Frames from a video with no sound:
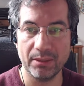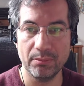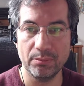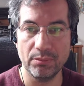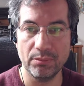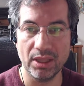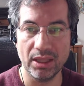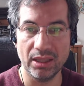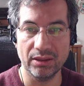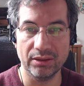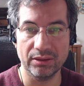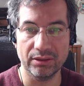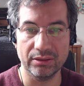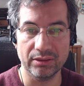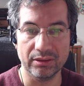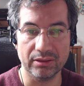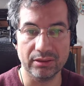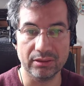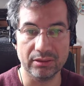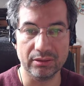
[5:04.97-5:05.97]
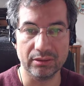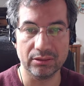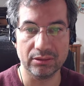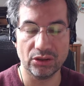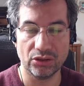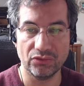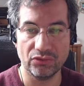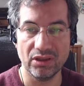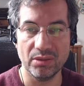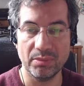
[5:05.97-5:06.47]
mais
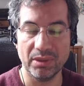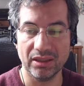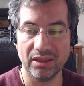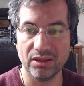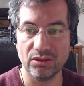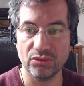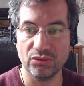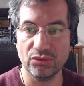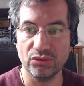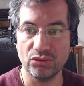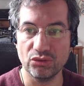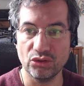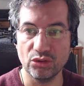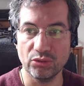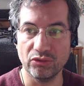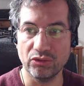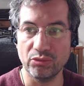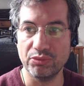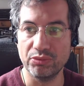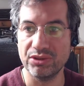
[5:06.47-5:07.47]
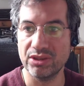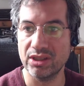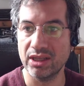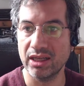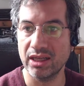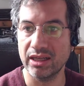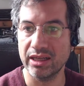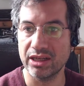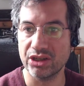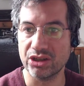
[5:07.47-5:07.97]
je vous les mettrai sous YouTube, que vous
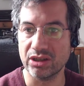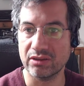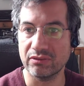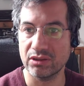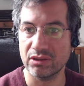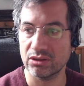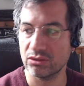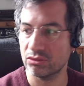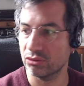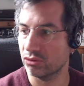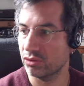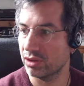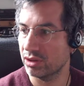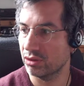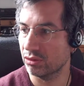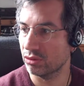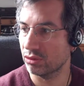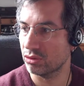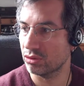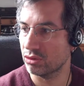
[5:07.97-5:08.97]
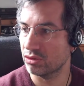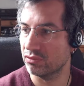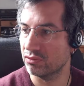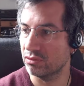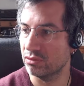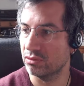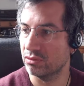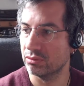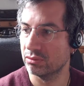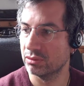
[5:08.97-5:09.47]
puissiez aller à chaque fois sur tous les trucs que je
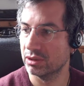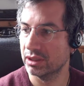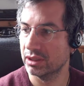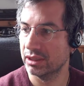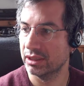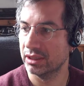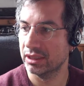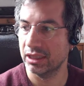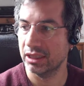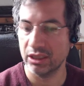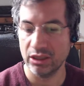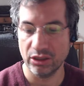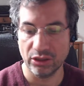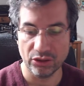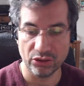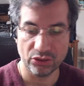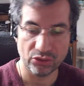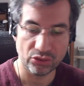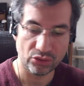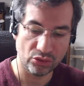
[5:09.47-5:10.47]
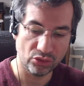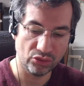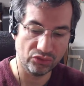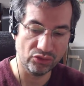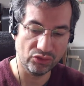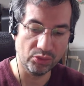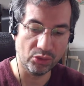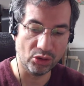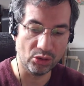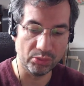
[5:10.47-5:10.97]
vous, ce que je
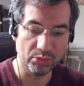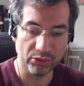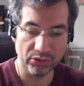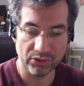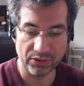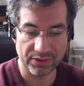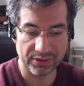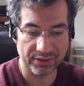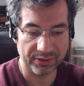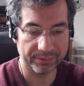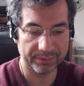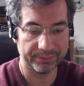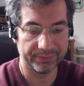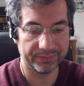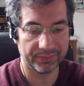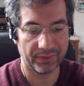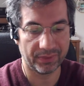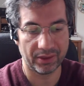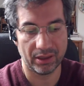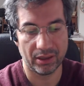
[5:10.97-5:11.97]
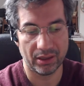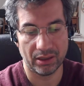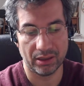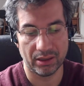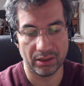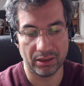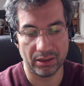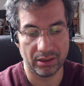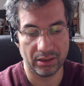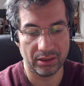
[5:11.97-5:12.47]
vous propose.
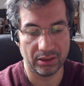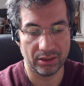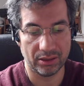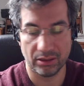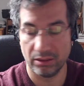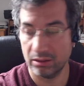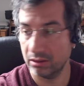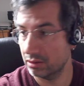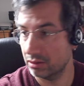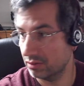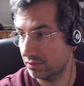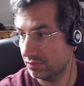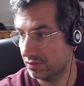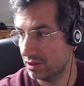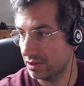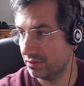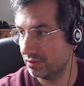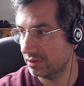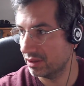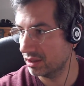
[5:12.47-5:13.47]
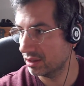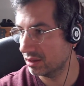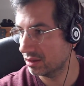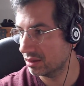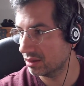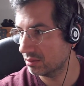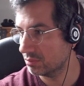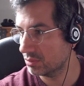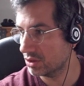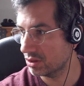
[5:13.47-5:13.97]
vite fait,
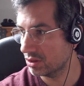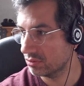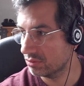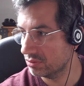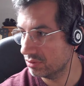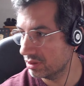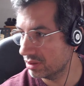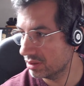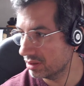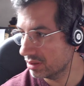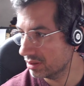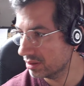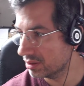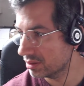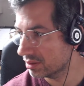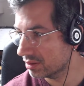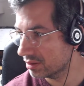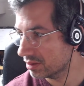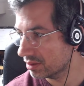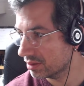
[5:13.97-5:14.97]
un petit coup d'œil.